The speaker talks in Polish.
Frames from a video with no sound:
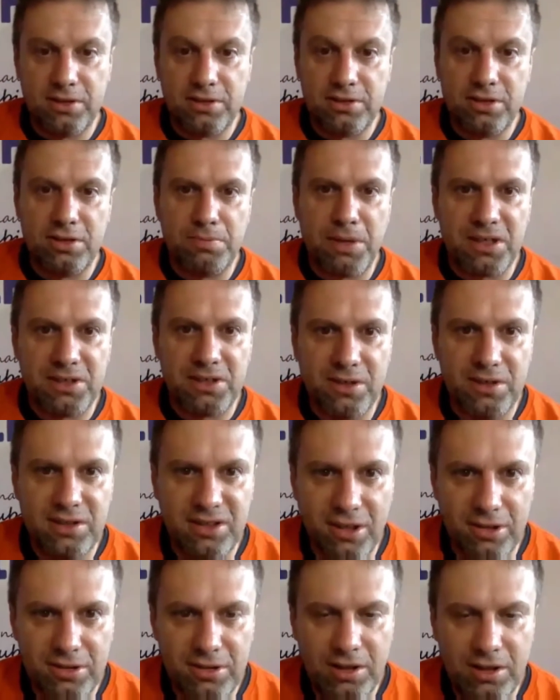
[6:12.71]
coś, co jest bardzo
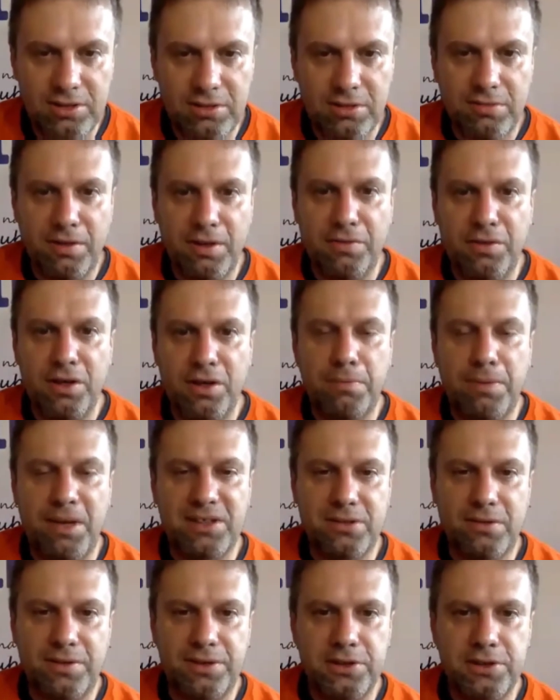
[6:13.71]
istotne, jest to w tej chwili
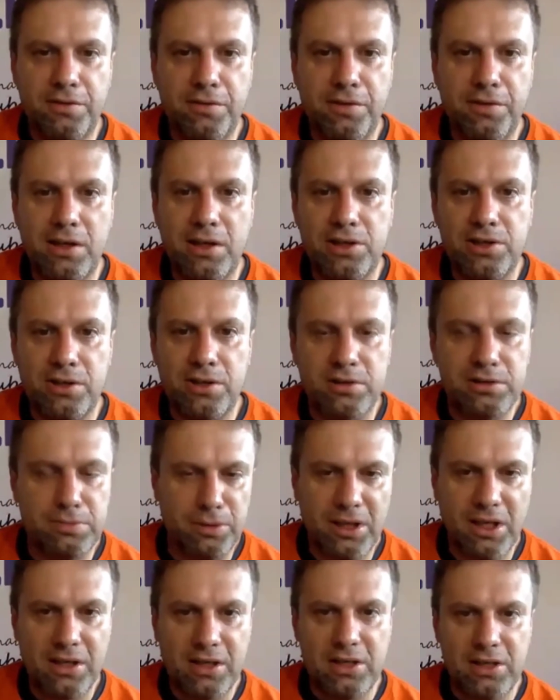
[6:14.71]
bardzo ważna chwila naszej
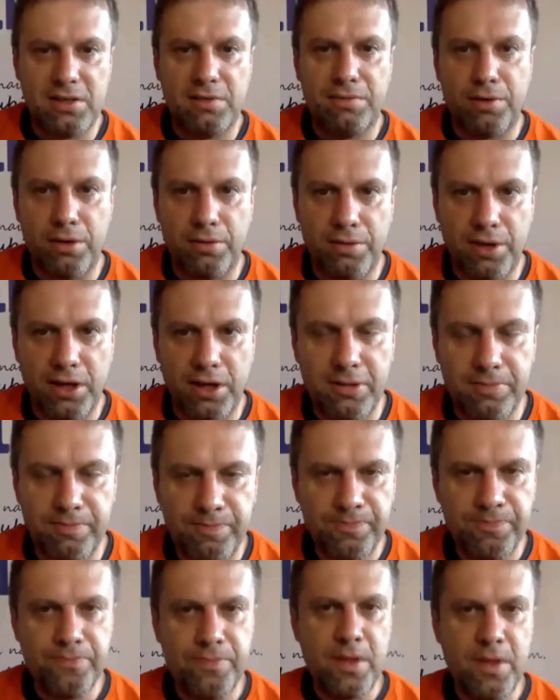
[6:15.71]
gospodarki cyfrowej.